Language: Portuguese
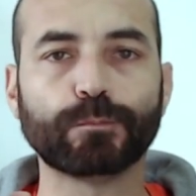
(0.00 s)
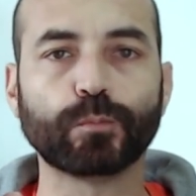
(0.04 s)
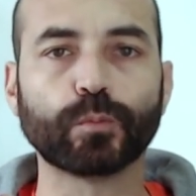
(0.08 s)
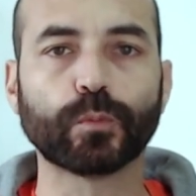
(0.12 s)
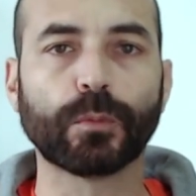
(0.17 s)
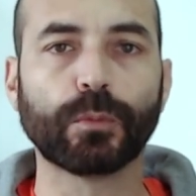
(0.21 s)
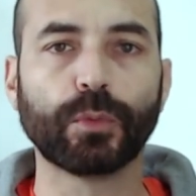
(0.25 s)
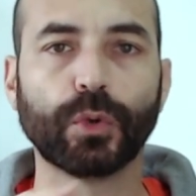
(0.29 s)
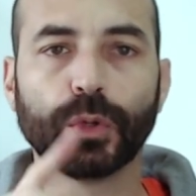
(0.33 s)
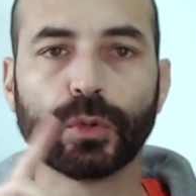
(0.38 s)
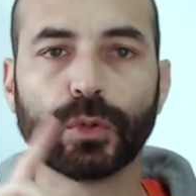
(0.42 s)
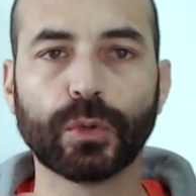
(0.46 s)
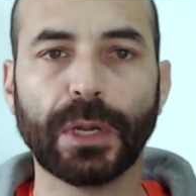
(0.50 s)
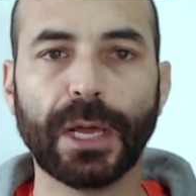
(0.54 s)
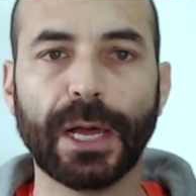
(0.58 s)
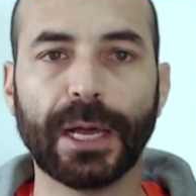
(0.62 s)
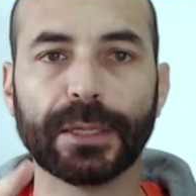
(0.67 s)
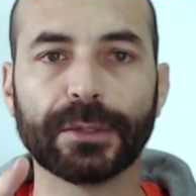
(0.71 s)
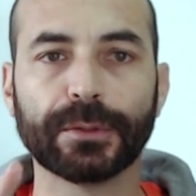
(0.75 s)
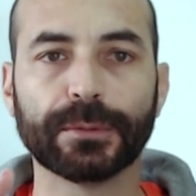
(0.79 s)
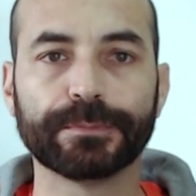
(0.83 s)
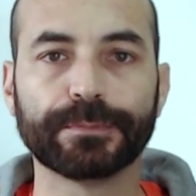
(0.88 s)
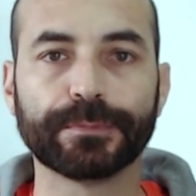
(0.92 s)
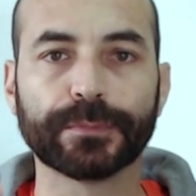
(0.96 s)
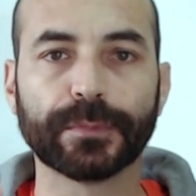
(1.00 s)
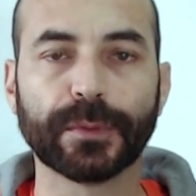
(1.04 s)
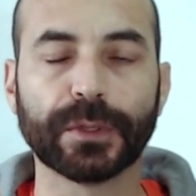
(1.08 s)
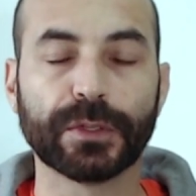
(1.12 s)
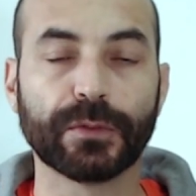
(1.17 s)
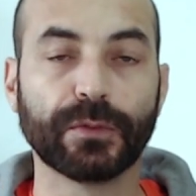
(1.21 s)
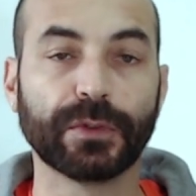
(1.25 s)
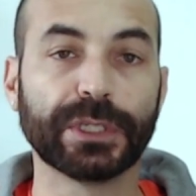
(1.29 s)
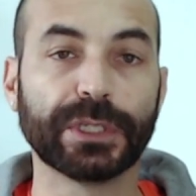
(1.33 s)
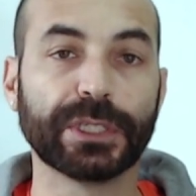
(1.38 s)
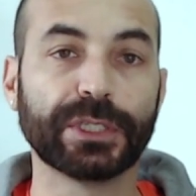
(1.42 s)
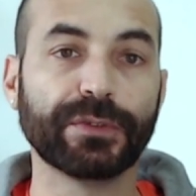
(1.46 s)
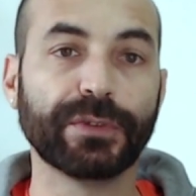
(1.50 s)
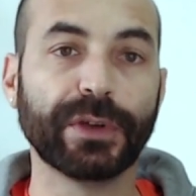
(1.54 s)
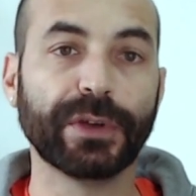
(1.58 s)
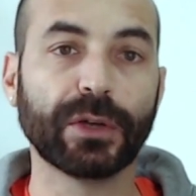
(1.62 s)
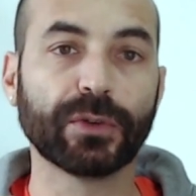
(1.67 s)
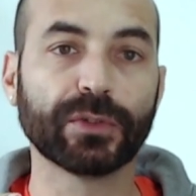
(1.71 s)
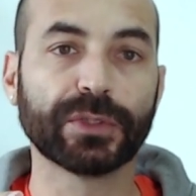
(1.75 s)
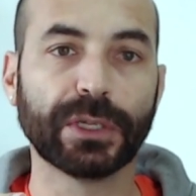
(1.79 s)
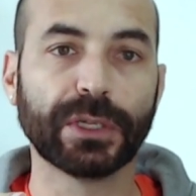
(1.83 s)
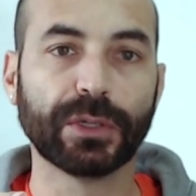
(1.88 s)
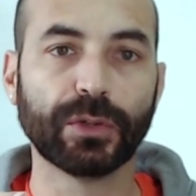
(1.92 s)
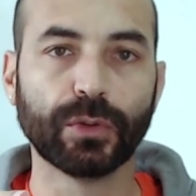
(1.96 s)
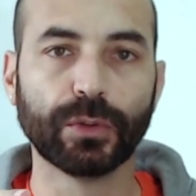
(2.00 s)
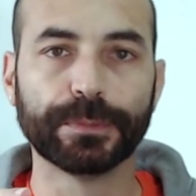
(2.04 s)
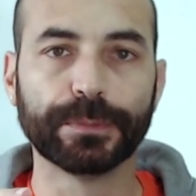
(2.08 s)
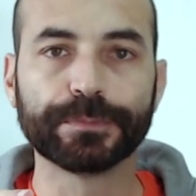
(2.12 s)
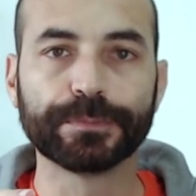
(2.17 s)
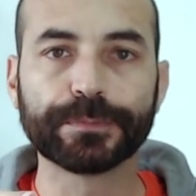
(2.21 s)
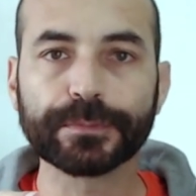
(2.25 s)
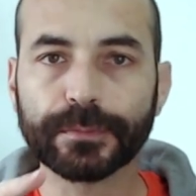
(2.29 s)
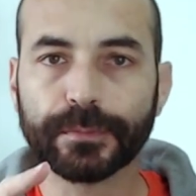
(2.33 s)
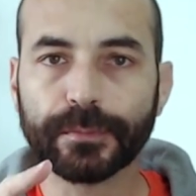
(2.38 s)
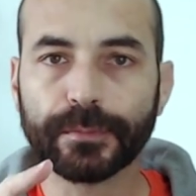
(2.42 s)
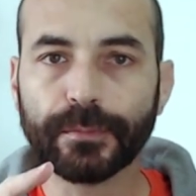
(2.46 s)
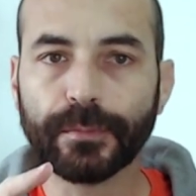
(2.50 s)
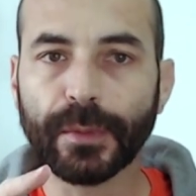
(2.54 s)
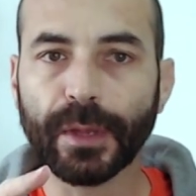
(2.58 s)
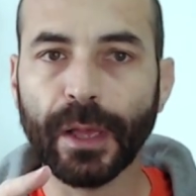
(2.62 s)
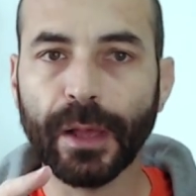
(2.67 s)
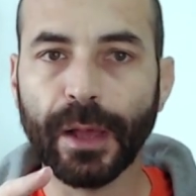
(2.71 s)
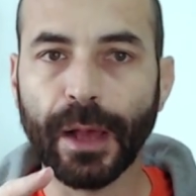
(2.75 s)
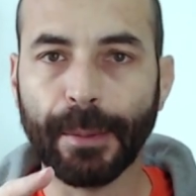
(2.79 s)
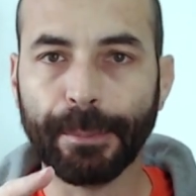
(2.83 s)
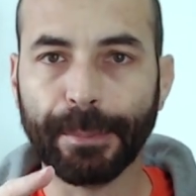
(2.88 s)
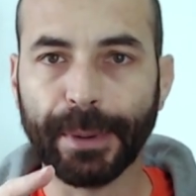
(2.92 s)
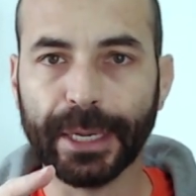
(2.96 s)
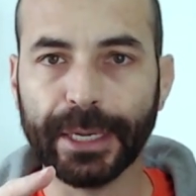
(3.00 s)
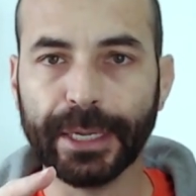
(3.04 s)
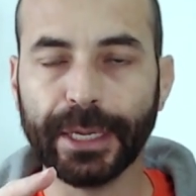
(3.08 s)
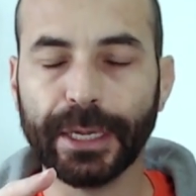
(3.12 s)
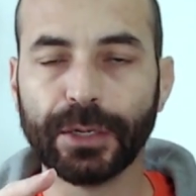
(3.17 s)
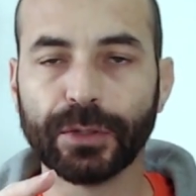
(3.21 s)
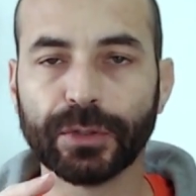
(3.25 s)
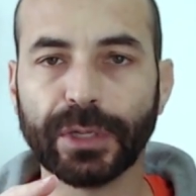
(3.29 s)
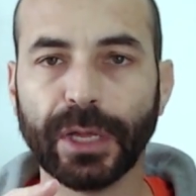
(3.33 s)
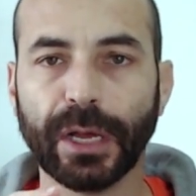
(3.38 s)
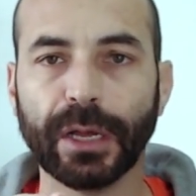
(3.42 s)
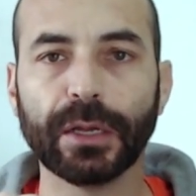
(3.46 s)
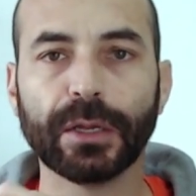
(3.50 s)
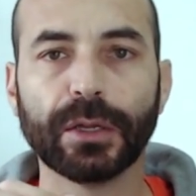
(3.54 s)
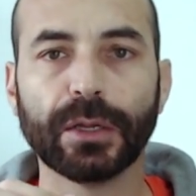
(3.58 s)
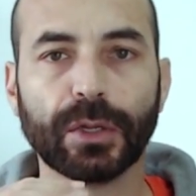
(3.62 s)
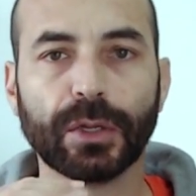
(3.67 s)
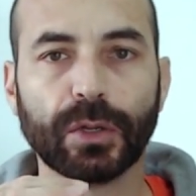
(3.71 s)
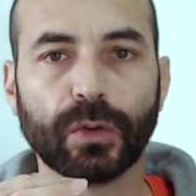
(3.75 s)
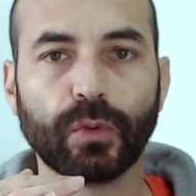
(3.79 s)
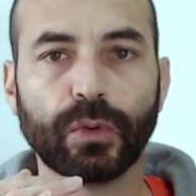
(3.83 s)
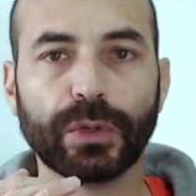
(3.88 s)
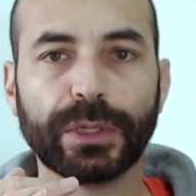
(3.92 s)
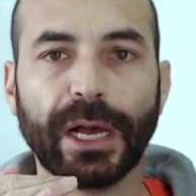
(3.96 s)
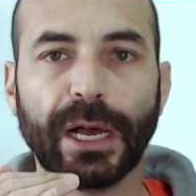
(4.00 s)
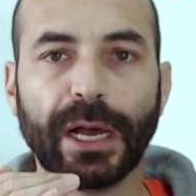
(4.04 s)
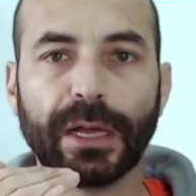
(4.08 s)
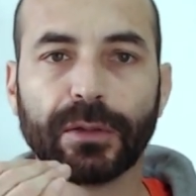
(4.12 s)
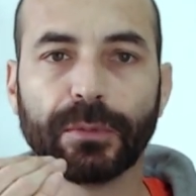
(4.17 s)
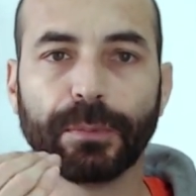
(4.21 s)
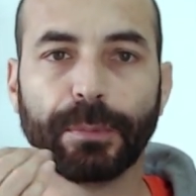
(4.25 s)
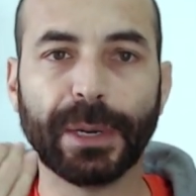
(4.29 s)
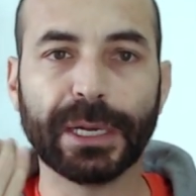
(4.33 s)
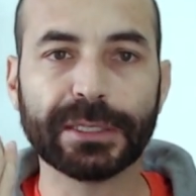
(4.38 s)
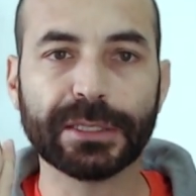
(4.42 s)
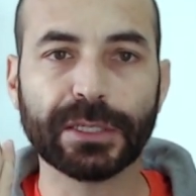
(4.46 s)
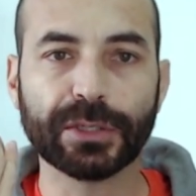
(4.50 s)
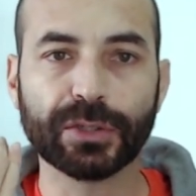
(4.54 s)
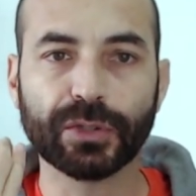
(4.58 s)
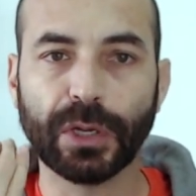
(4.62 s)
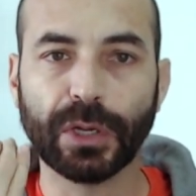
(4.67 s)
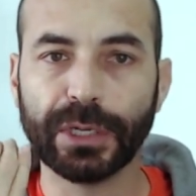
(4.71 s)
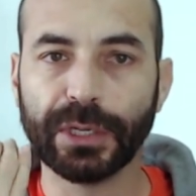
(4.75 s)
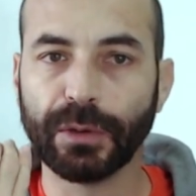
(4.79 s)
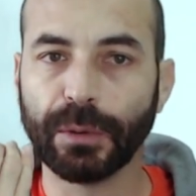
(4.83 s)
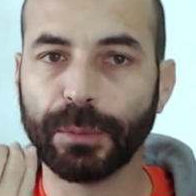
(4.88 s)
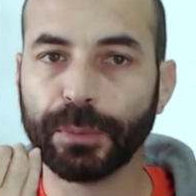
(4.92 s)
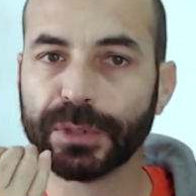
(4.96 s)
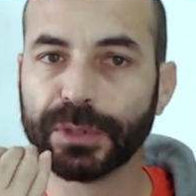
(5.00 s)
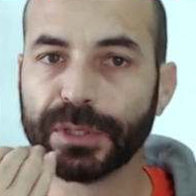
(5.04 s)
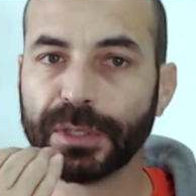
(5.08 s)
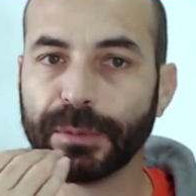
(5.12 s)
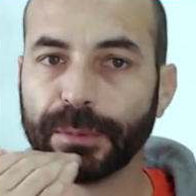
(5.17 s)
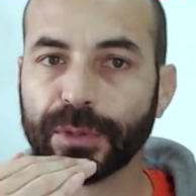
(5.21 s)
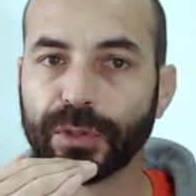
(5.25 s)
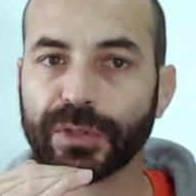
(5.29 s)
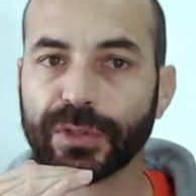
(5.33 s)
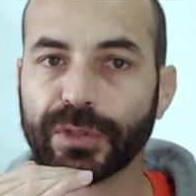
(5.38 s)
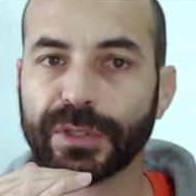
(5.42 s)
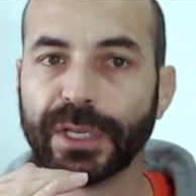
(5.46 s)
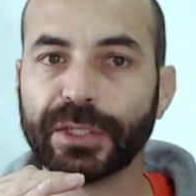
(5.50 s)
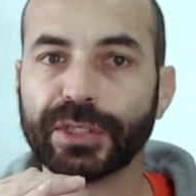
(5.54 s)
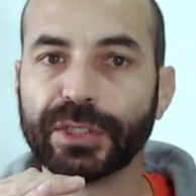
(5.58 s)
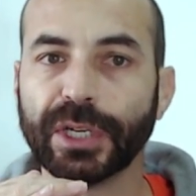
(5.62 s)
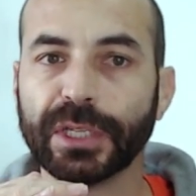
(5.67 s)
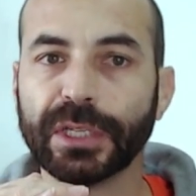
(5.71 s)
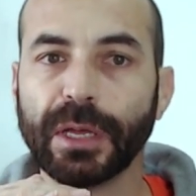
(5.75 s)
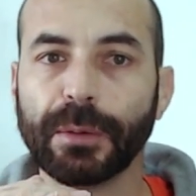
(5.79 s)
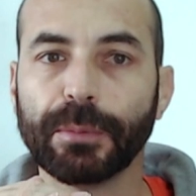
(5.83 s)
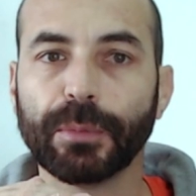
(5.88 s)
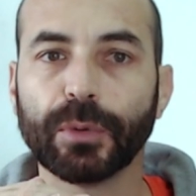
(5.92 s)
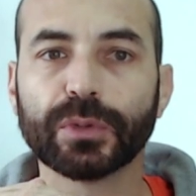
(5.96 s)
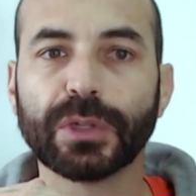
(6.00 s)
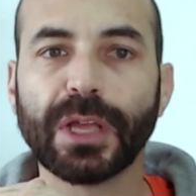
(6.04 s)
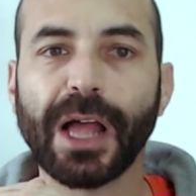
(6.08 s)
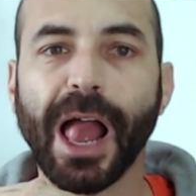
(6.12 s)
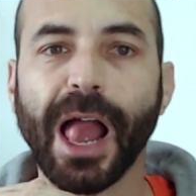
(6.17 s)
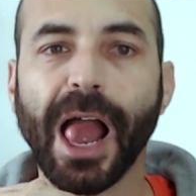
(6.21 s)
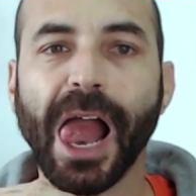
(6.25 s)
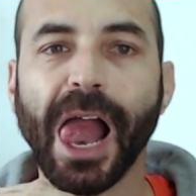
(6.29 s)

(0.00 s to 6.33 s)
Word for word: Pro outro lado, se você estiver usando aparelho, tá? Cuidado, passa a sua língua por cima dos dentes já tá bom, tá?